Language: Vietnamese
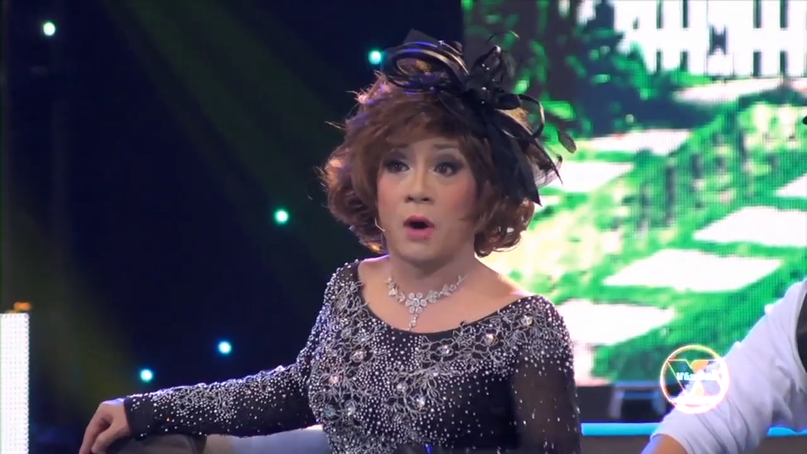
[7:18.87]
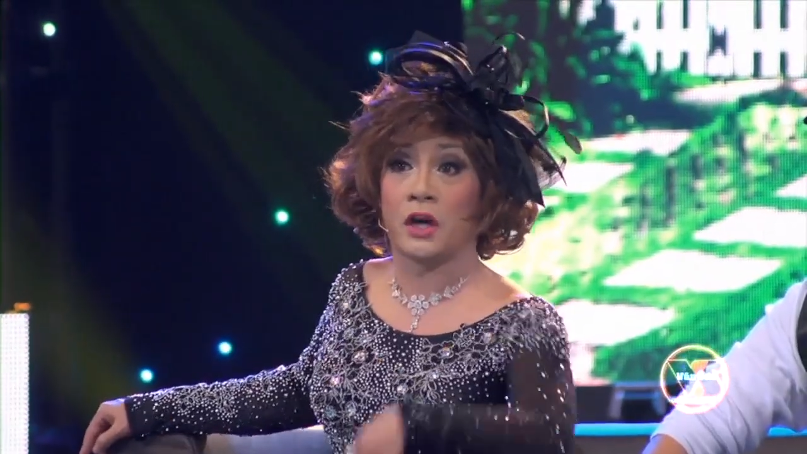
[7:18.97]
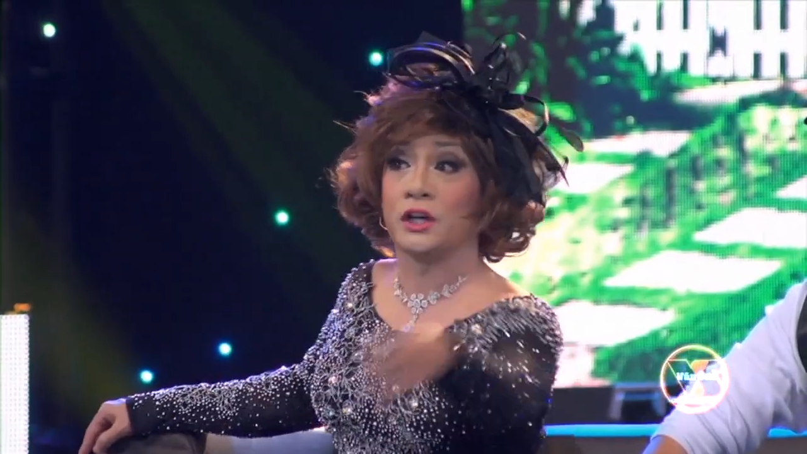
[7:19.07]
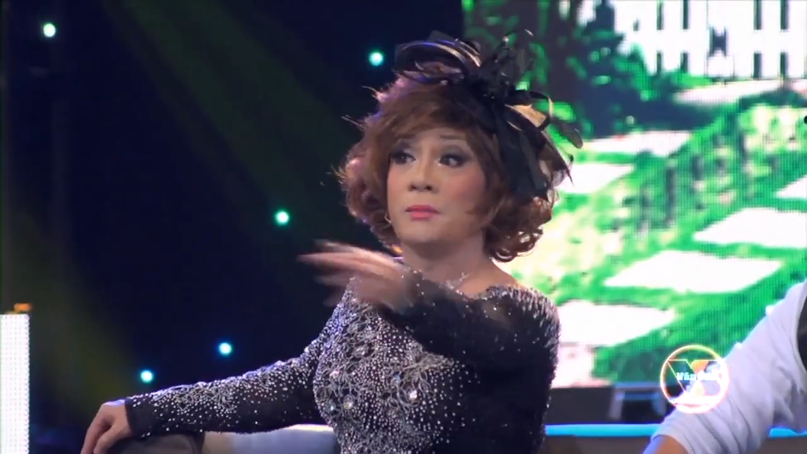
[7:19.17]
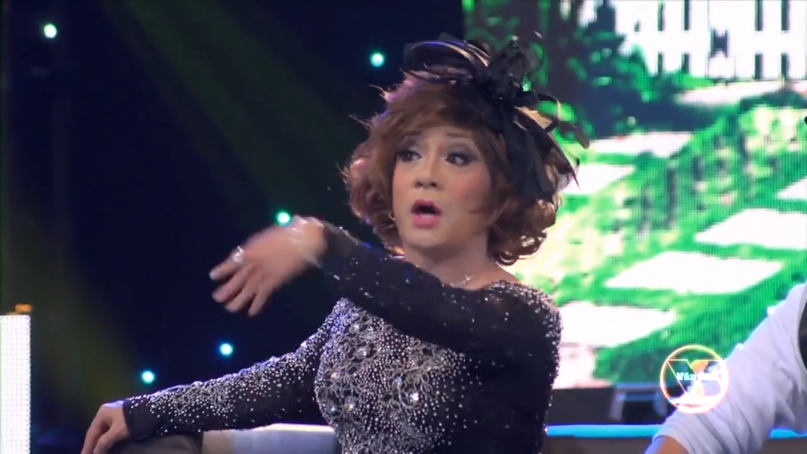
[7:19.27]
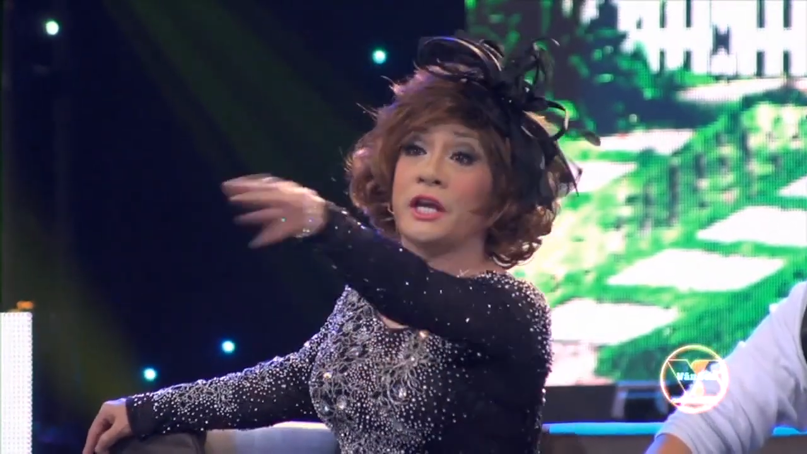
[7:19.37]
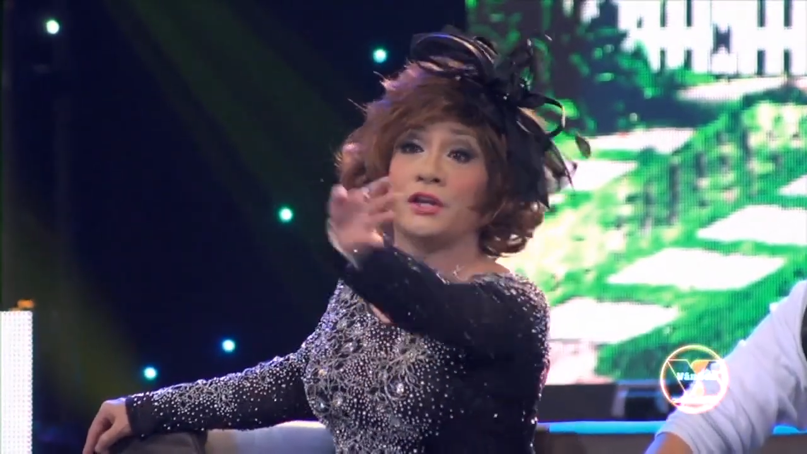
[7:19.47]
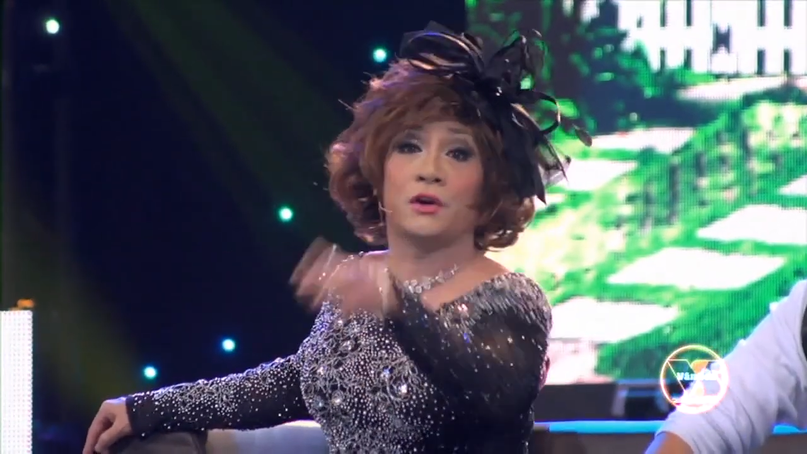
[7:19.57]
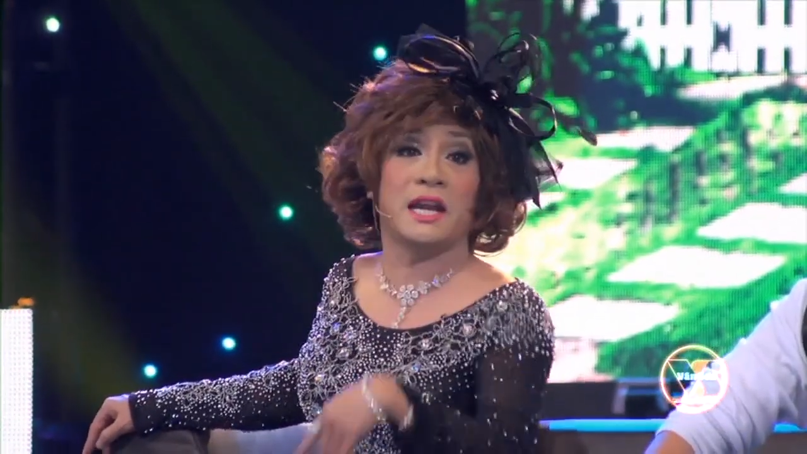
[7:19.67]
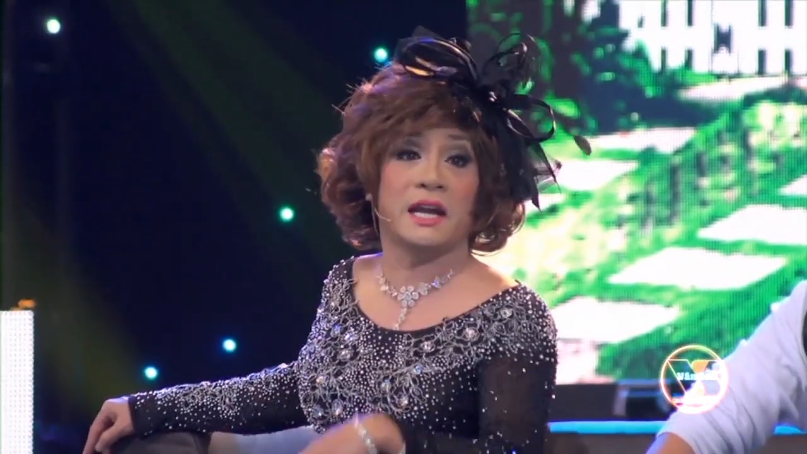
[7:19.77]
Mọi người bỏ
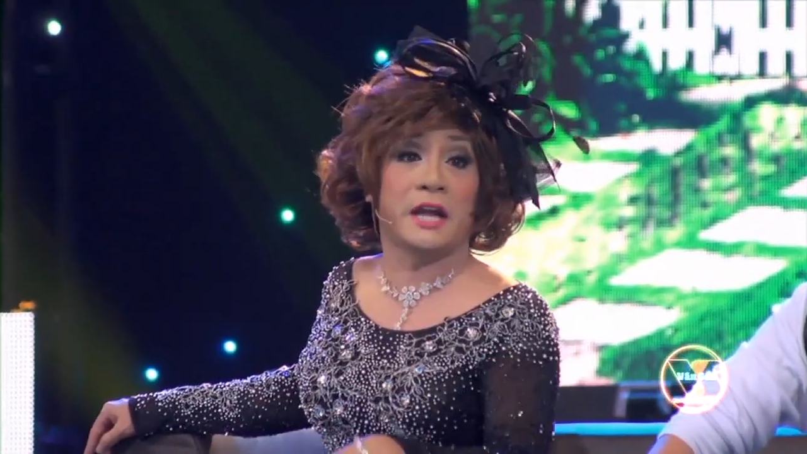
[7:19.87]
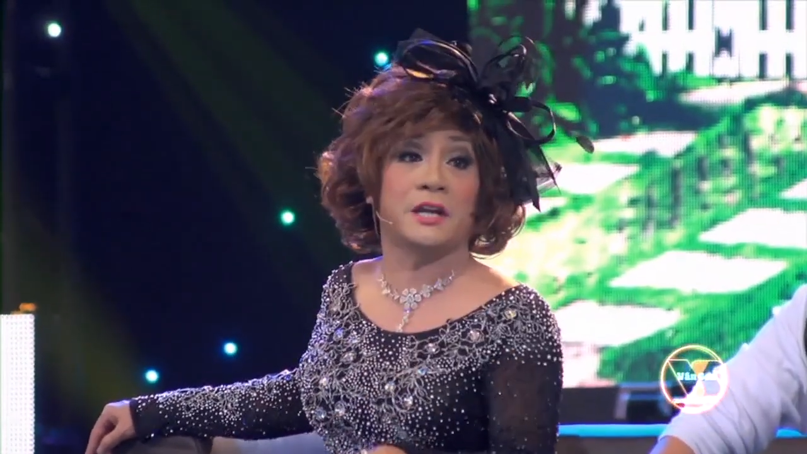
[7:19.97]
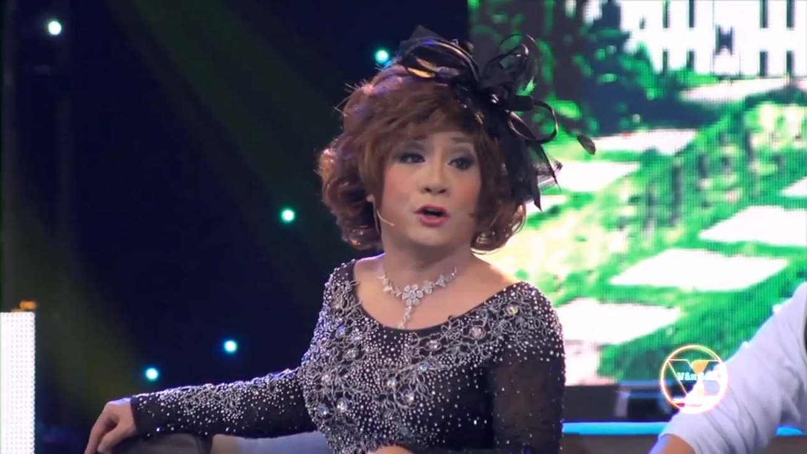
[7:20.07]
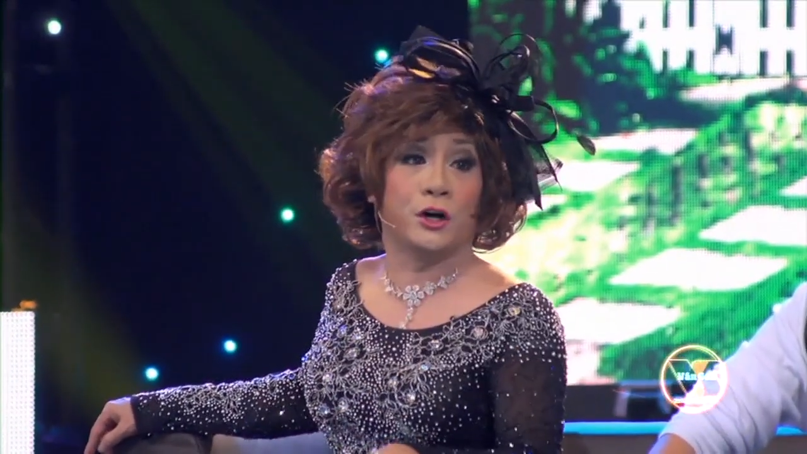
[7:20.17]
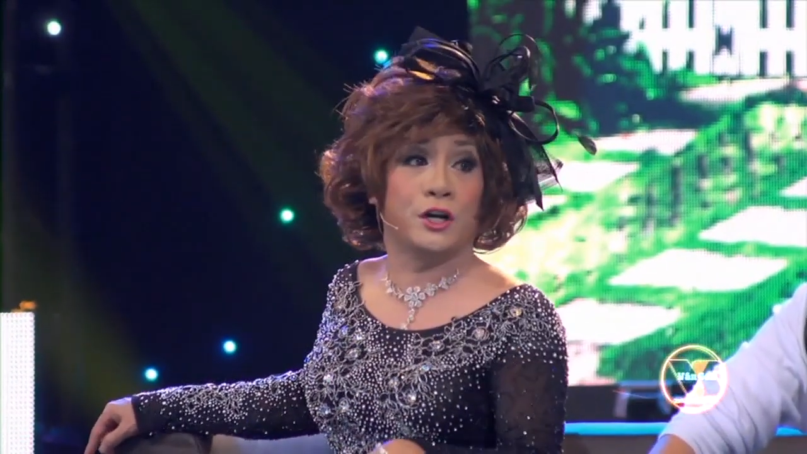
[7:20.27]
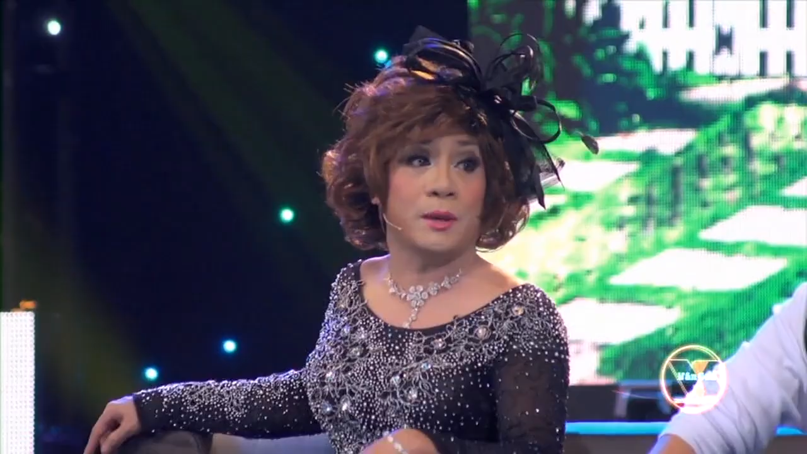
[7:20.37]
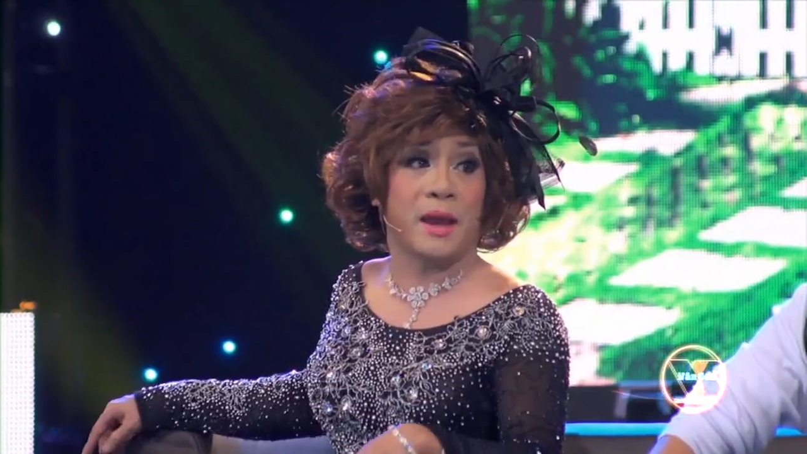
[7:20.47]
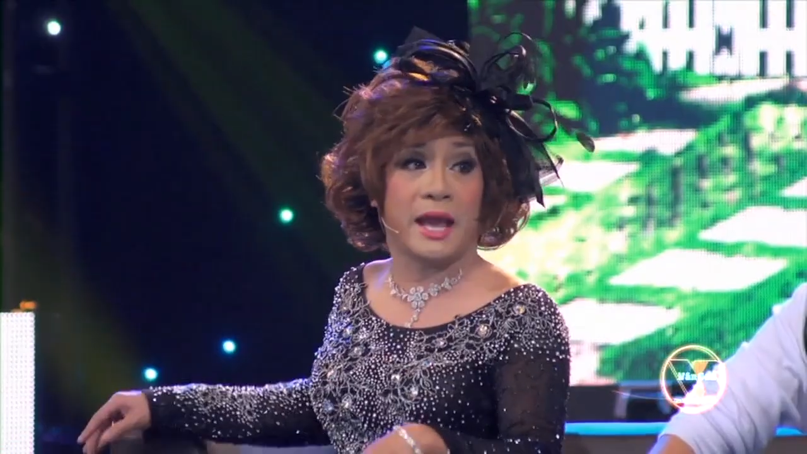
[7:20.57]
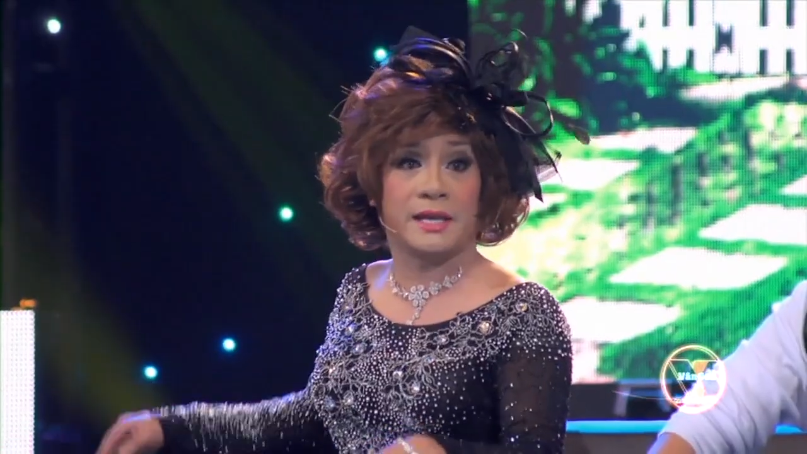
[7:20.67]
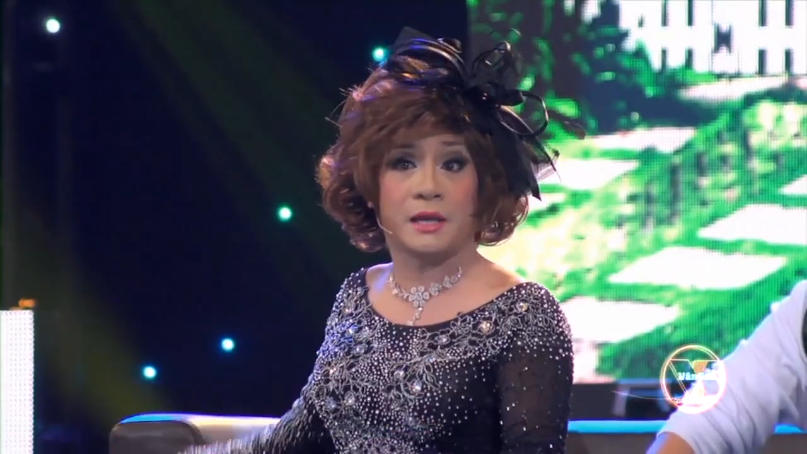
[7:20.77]
tiền vô đây là để cười đó cho mày hay,